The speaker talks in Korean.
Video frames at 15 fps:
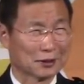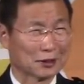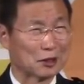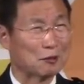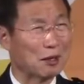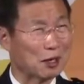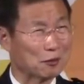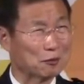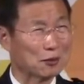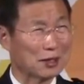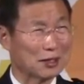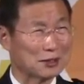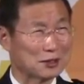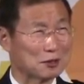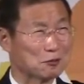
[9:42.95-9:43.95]
그와
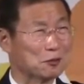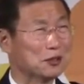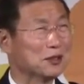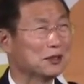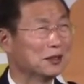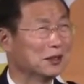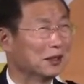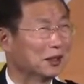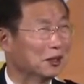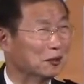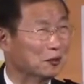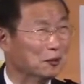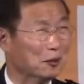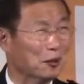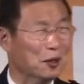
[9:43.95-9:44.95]
똑같이
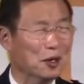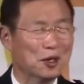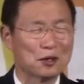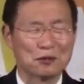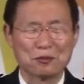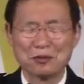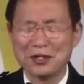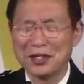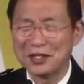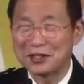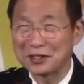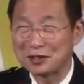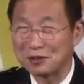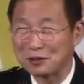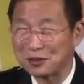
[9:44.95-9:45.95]
우리들에게도
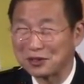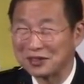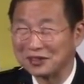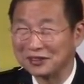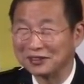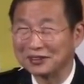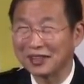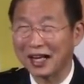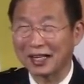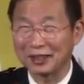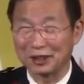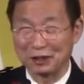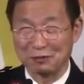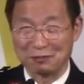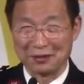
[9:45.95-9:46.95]
위에서 주시는
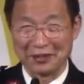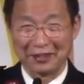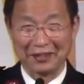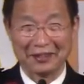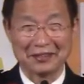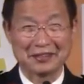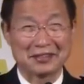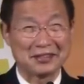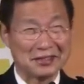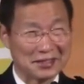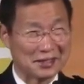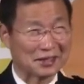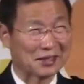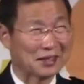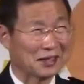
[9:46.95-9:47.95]
하나님의
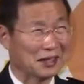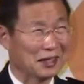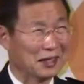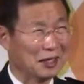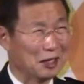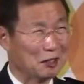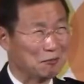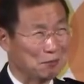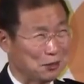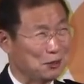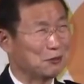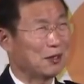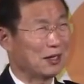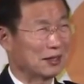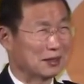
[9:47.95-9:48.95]
지혜가
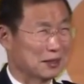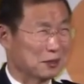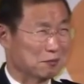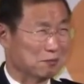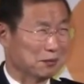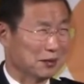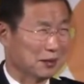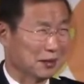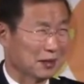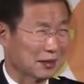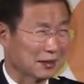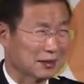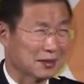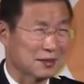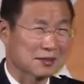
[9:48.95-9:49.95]
필요한 것입니다.
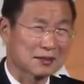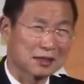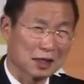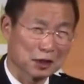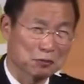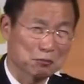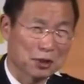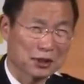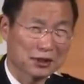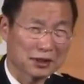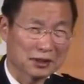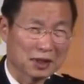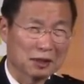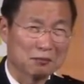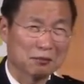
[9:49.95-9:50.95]
그래서
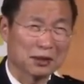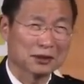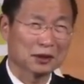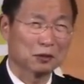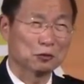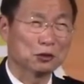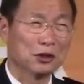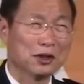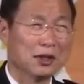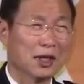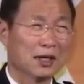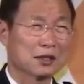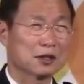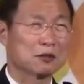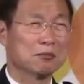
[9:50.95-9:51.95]
날마다 날마다 오늘 이
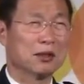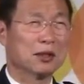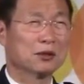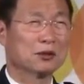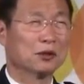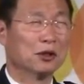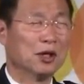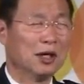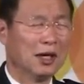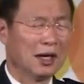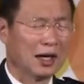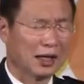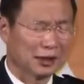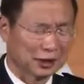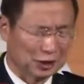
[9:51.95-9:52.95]
아침에도
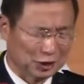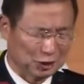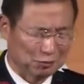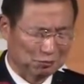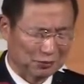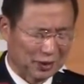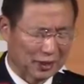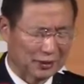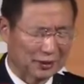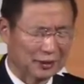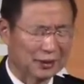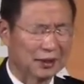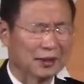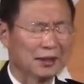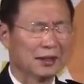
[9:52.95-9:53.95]
하나님
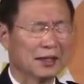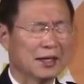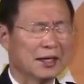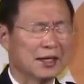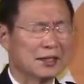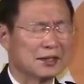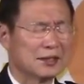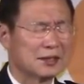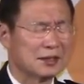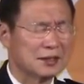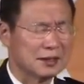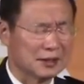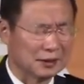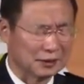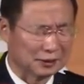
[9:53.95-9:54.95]
나에게
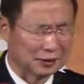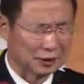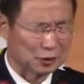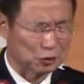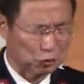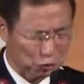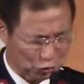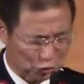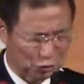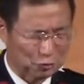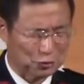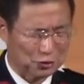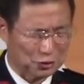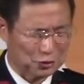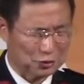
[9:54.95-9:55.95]
지혜를
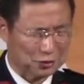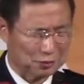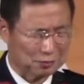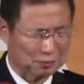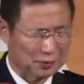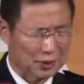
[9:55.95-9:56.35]
주시옵소서.